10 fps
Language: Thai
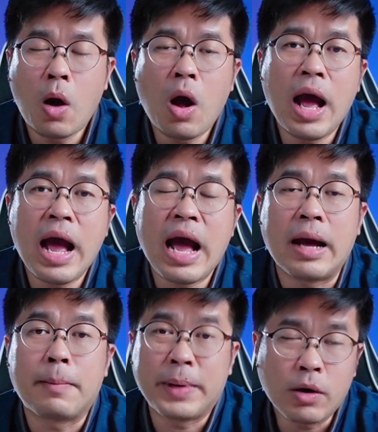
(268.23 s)
ข้อ
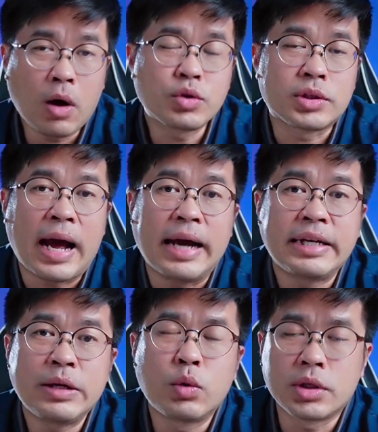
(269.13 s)
5 เป็นข้อสุดท้าย
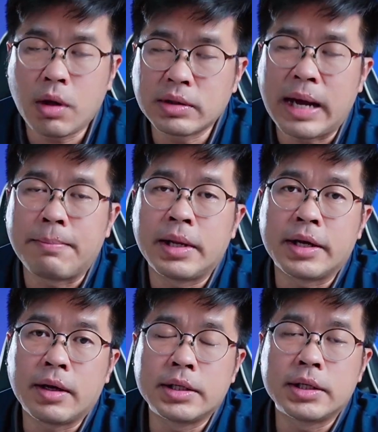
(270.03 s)
ที่คุณจะต้องทำเลย
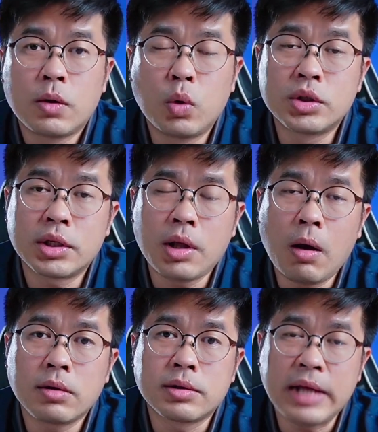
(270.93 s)
ก็คือ คุณจะต้
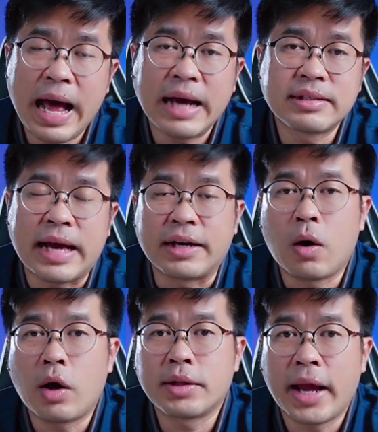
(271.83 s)
องสร้างสารรค์
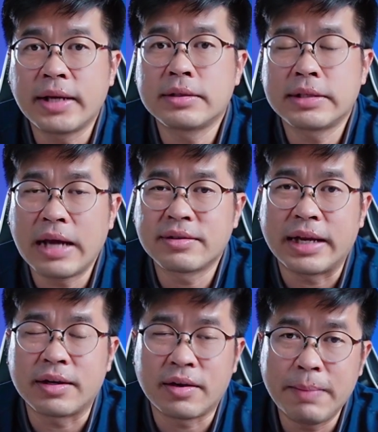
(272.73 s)
คอนเทนต์สร้างสา
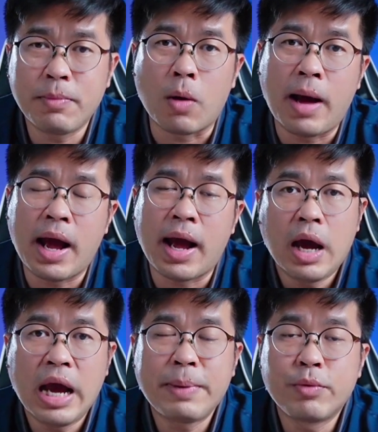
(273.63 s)
รรค์คลิปออกมา
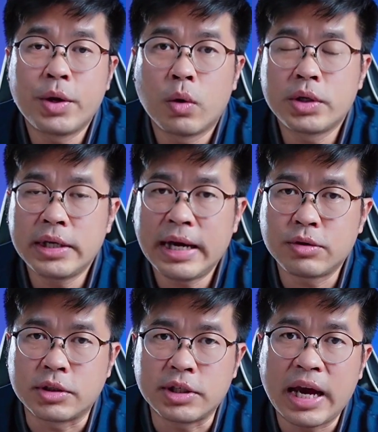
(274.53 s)
ให้เป็นวิดีโอที่น่า
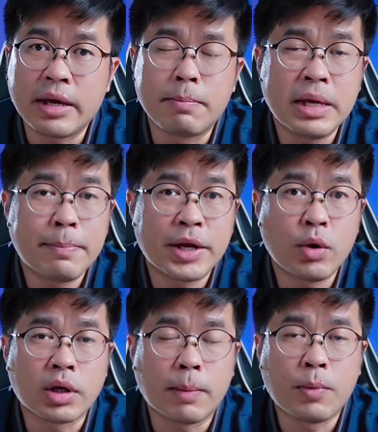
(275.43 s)
สนใจ มีประโย
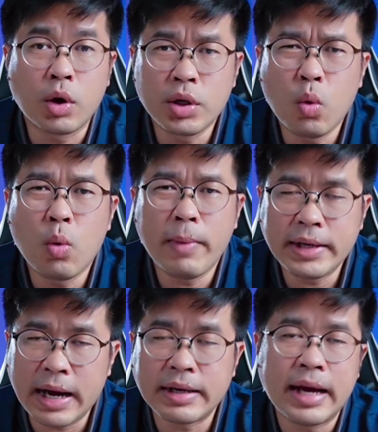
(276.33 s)
ชน์กับคนดูไม่
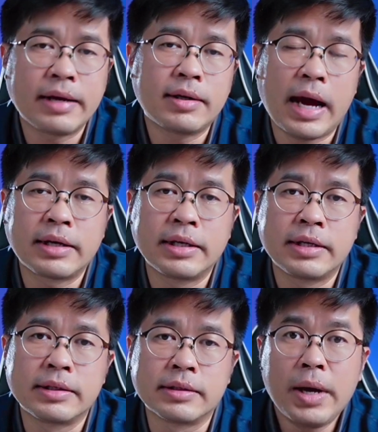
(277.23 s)
ทางใดก็ทางห
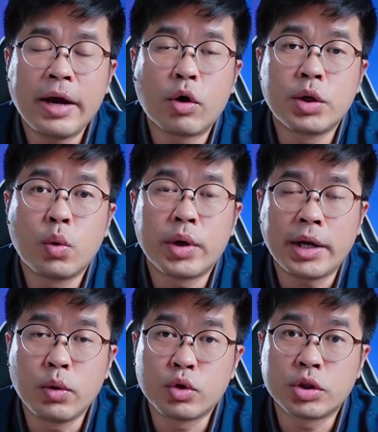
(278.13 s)
นึ่ง เพื่อให้คนดูเนี่
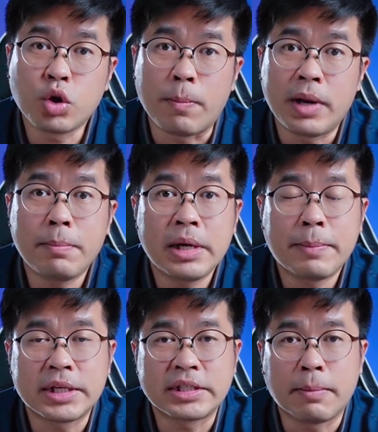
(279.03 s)
ยดูจนจบ แล้วมี
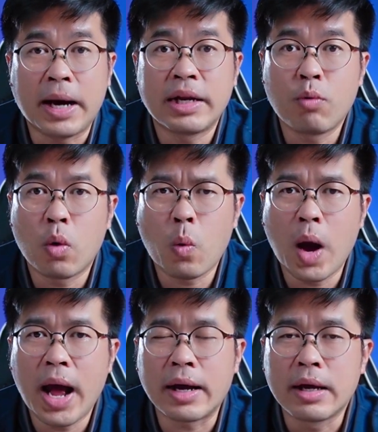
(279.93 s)
ปฏิสัมพันธ์ในวงกว้าง